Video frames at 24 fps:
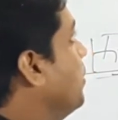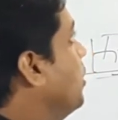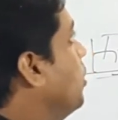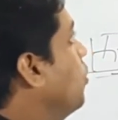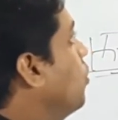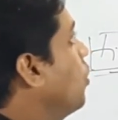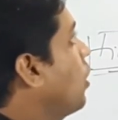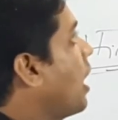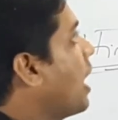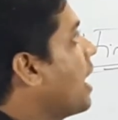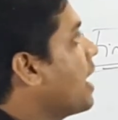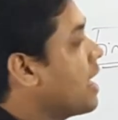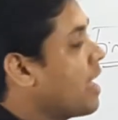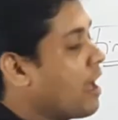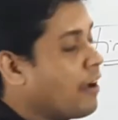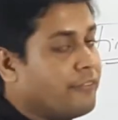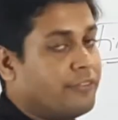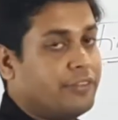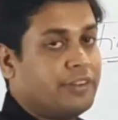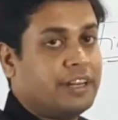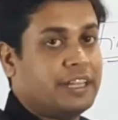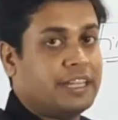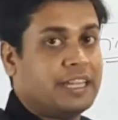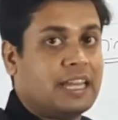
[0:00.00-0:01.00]
में होगा या
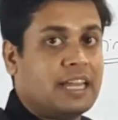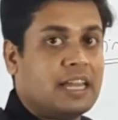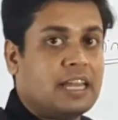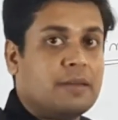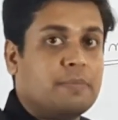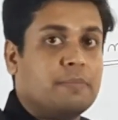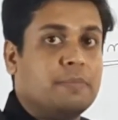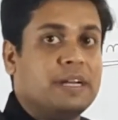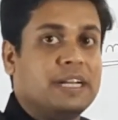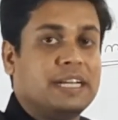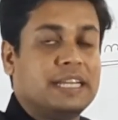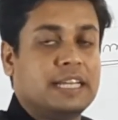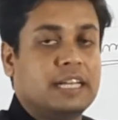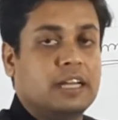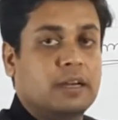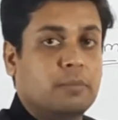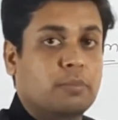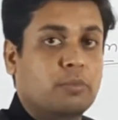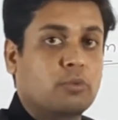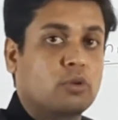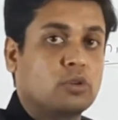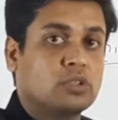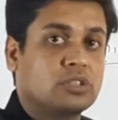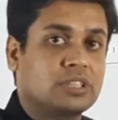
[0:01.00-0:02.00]
फिर ये मीटिंग
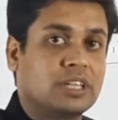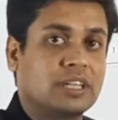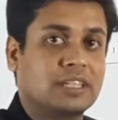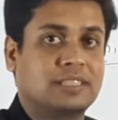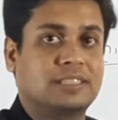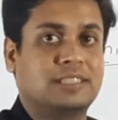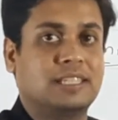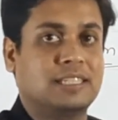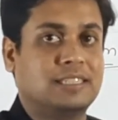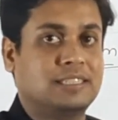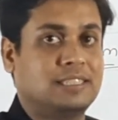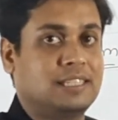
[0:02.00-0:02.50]
हमको सक्सेस